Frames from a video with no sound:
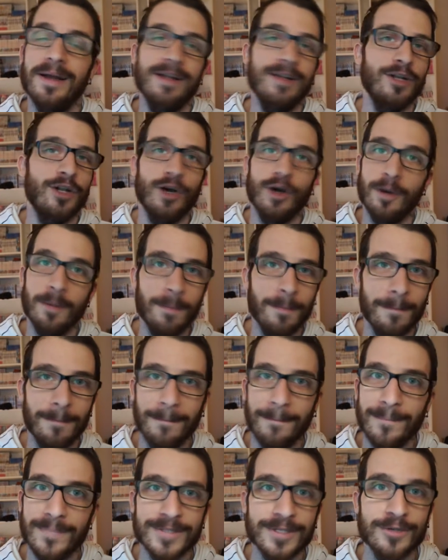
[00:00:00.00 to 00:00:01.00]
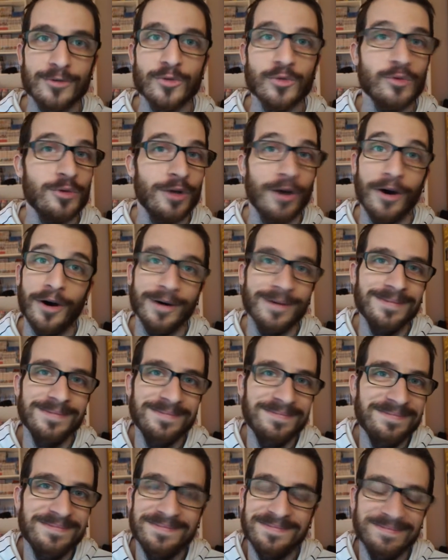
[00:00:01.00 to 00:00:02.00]
No, Sasu no,
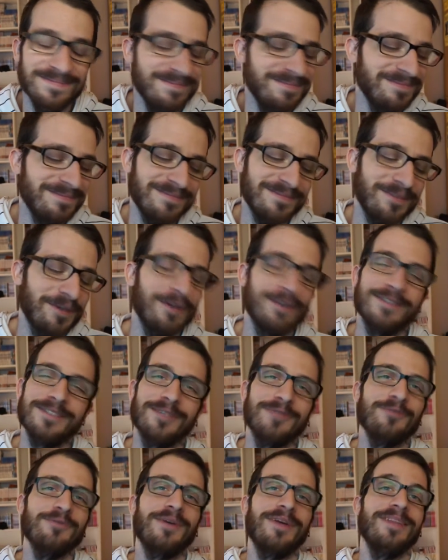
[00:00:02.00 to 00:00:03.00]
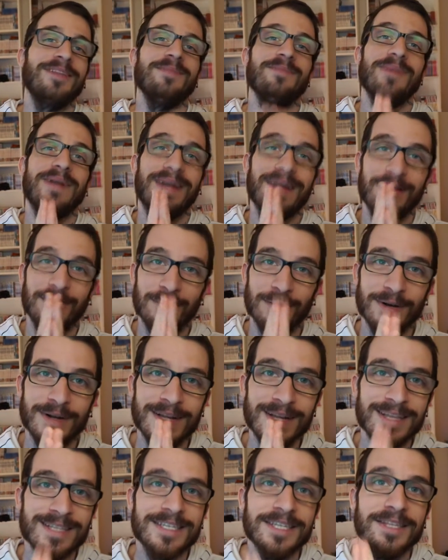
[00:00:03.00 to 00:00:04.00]
Sasu che ti prego,
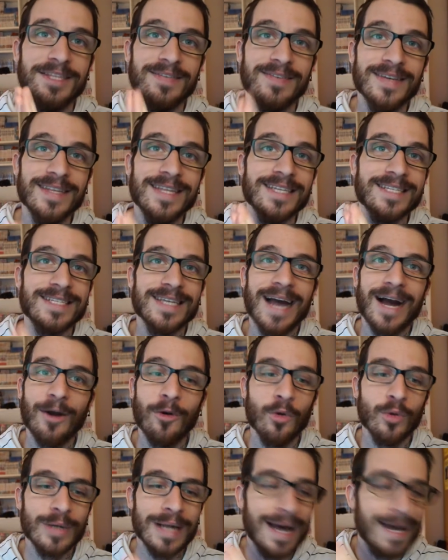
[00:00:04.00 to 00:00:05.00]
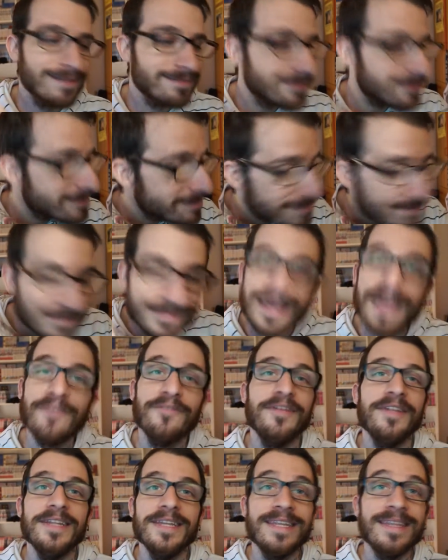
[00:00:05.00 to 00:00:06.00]
se ti vede Sakura è
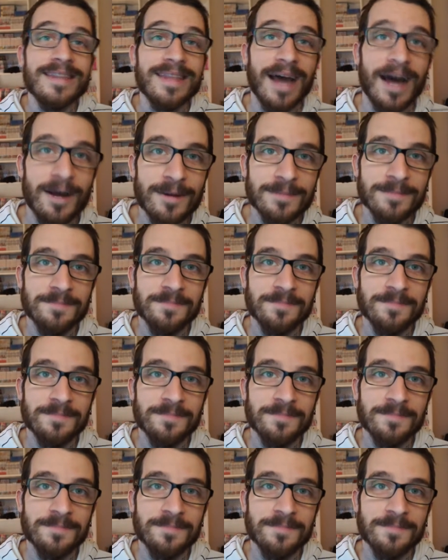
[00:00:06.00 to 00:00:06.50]
finita.